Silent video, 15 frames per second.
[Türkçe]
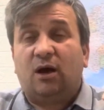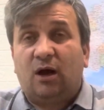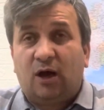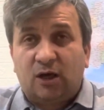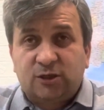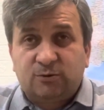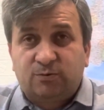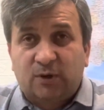
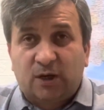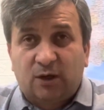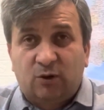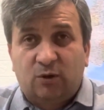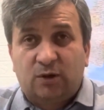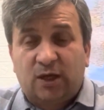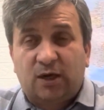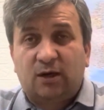aç
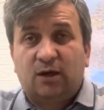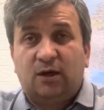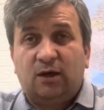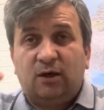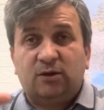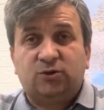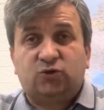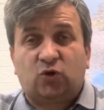bırakıyorlar,
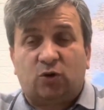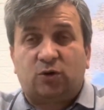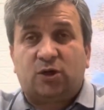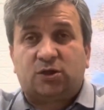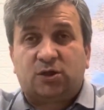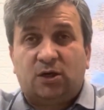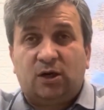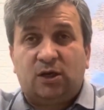çok
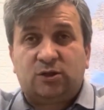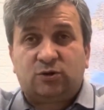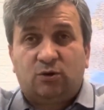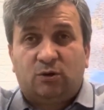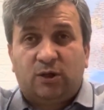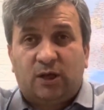yaşa reis